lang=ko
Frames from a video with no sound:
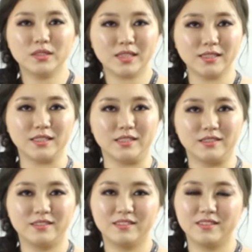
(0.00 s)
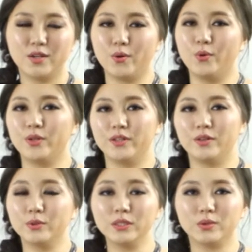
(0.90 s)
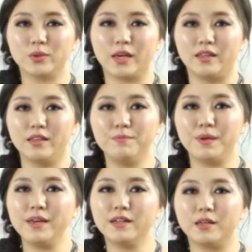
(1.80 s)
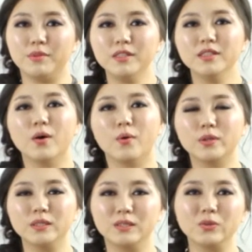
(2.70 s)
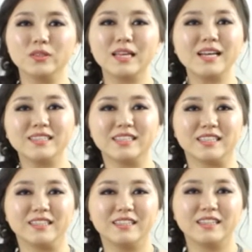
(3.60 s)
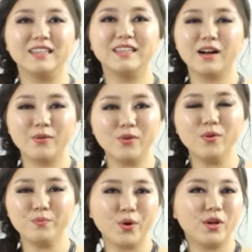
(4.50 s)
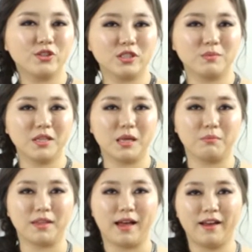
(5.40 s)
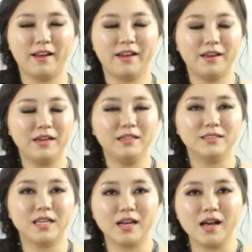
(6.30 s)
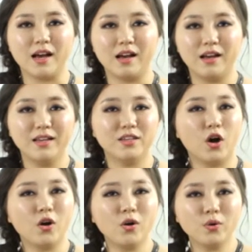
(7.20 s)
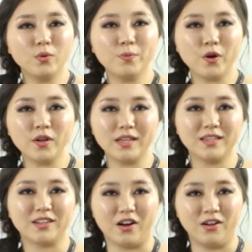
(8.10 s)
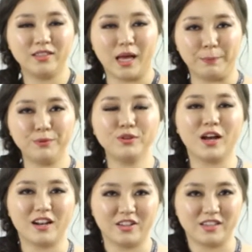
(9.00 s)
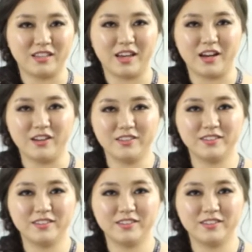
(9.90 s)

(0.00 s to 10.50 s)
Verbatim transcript: 사진, 오른, 오른쪽에 있는 B 그림은 오른쪽 사진이라고 표현해 주시면 됩니다. 제가 영어로 표현하는 거 답부터 알려드릴게요.